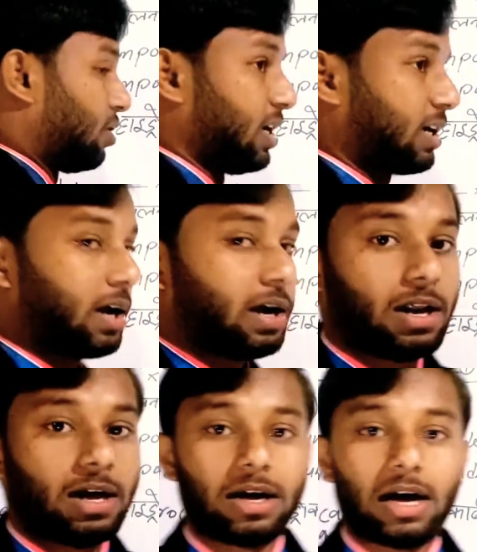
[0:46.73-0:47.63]
ये क्या
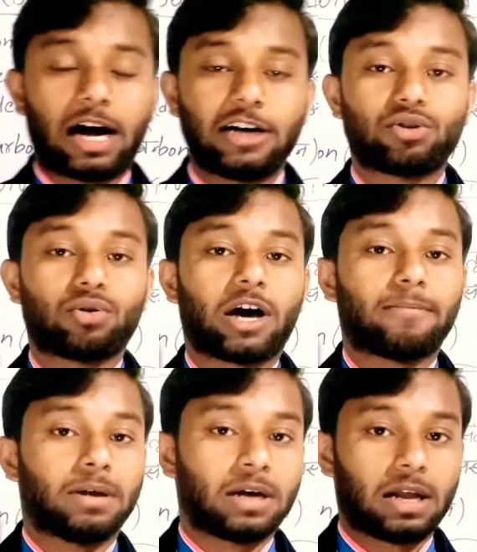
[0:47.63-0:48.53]
कहलाएगा
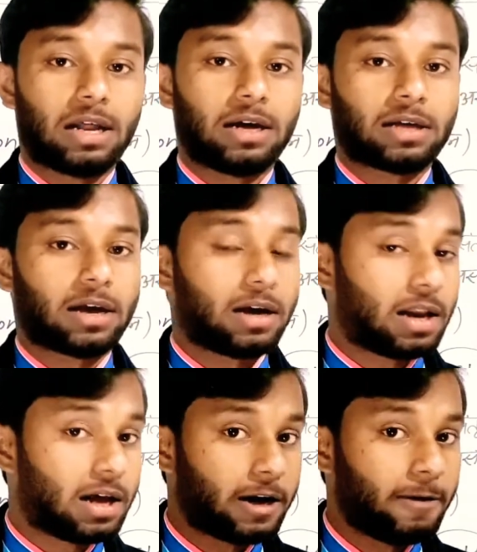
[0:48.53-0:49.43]
हाइड्रोकार्बन कहलाएगा क्या
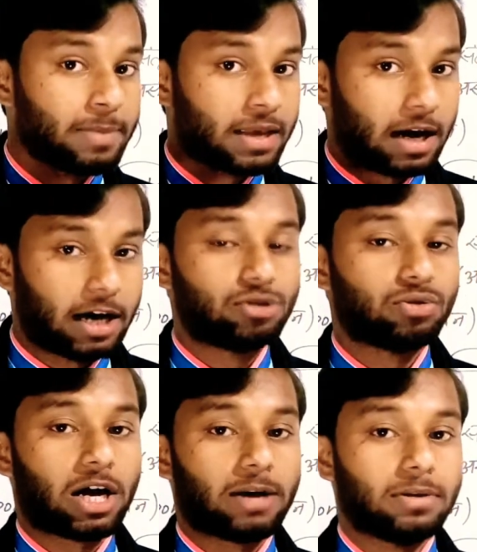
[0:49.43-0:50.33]
कहलाएगा
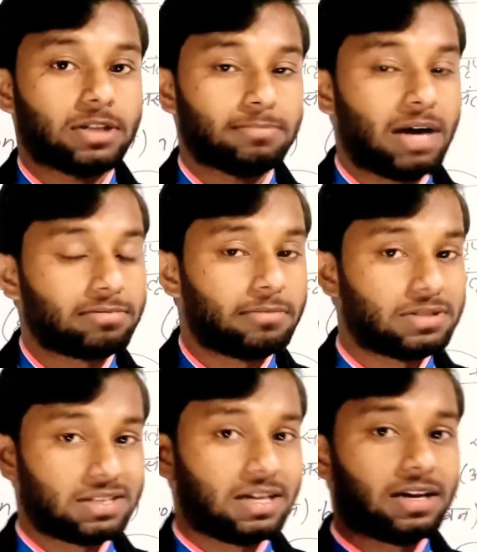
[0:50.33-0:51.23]
हाइड्रोकार्बन दिमाग में
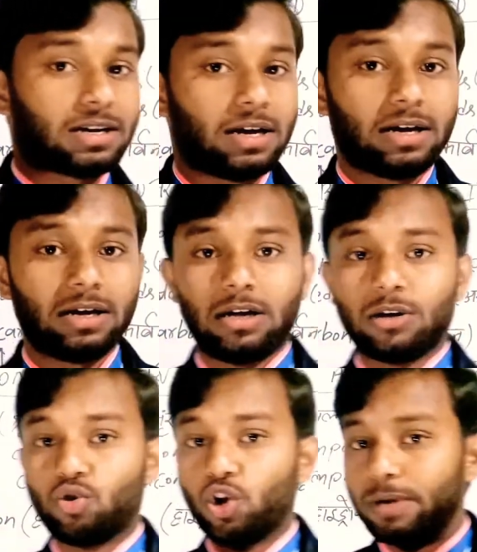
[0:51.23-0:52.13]
बस इतना ही रखना है
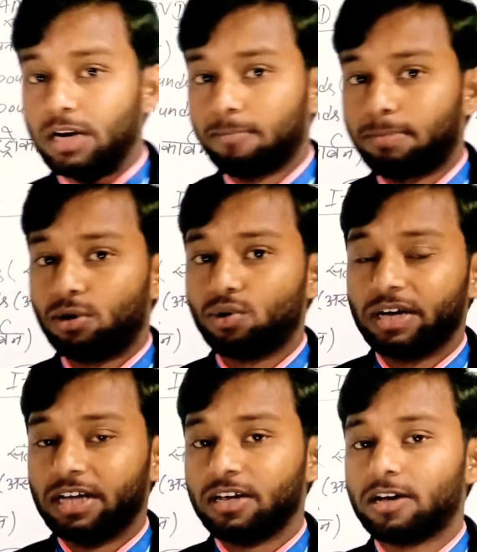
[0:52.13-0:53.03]
कोई भी कंपाउंड हो
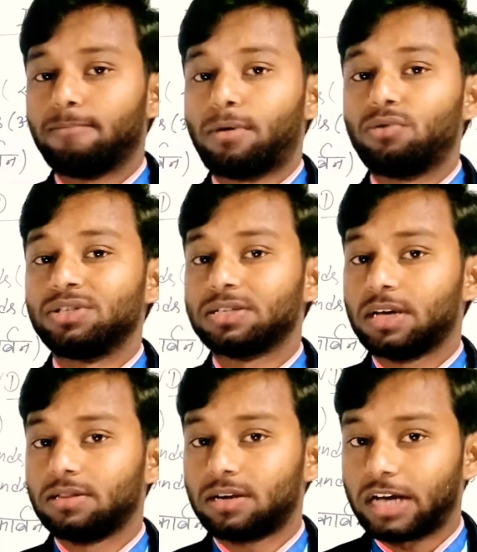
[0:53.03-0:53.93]
एनी कंपाउंड
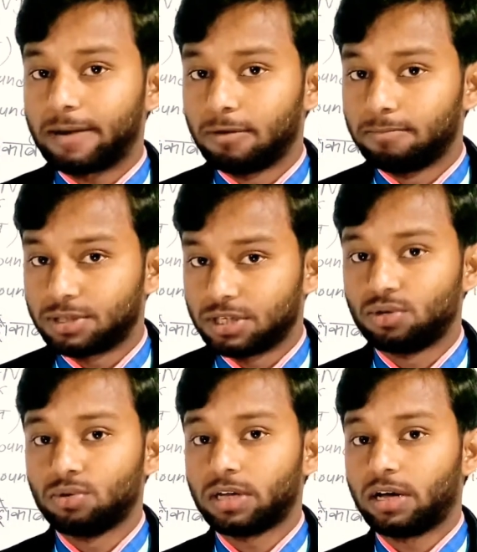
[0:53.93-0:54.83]
जिसके अंदर कार्बन
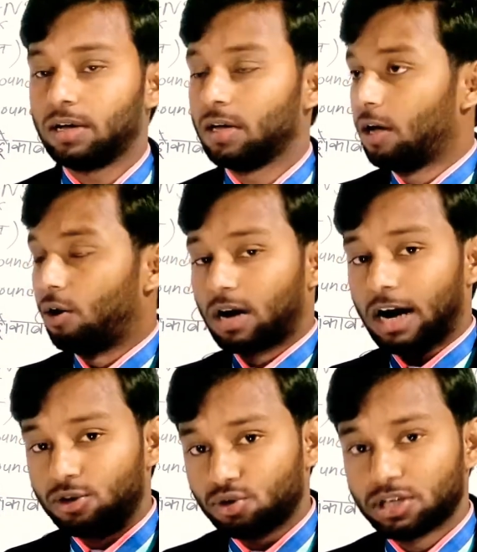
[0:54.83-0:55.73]
प्रेजेंट होता है और
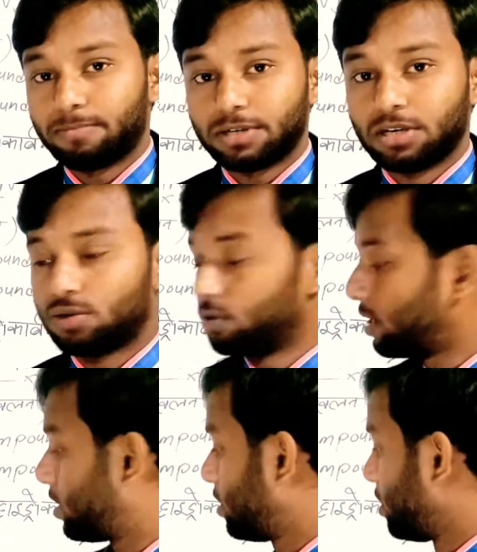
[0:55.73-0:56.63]
हाइड्रोजन प्रेजेंट
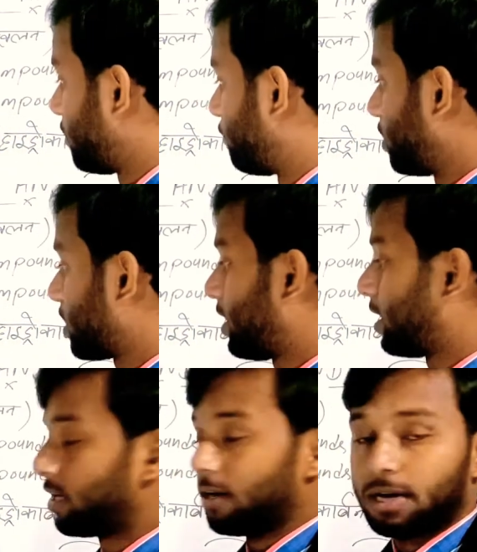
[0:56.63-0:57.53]
होता है वह
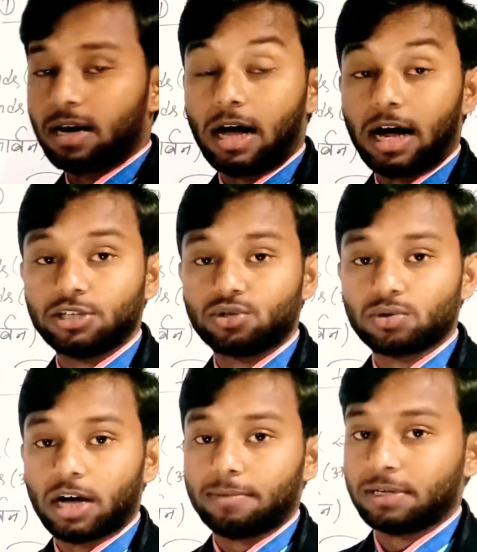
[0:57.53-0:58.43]
कहलाता है हमारा
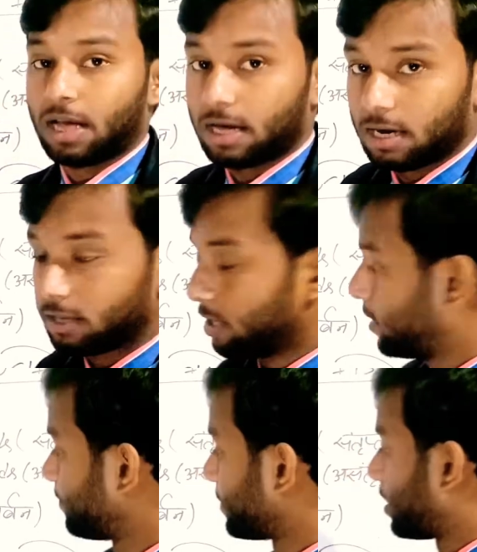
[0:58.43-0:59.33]
हाइड्रोकार्बन क्या कहलाता
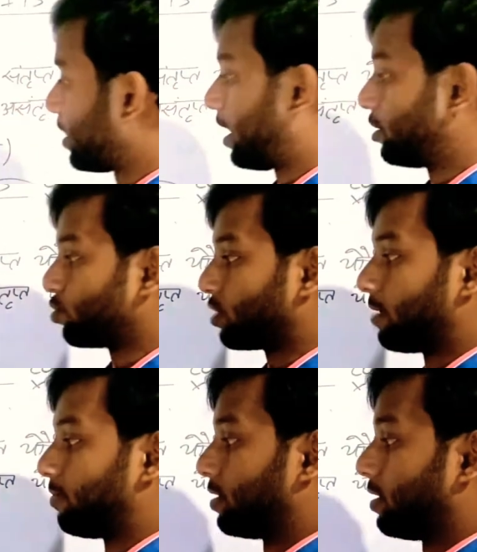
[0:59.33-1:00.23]
है
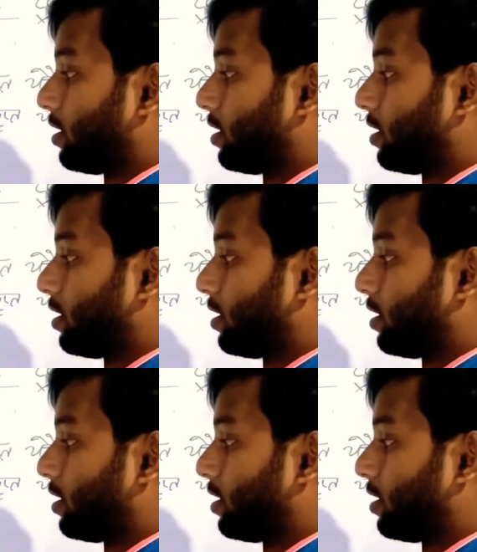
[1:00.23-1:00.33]
हाइड्रोकार्बन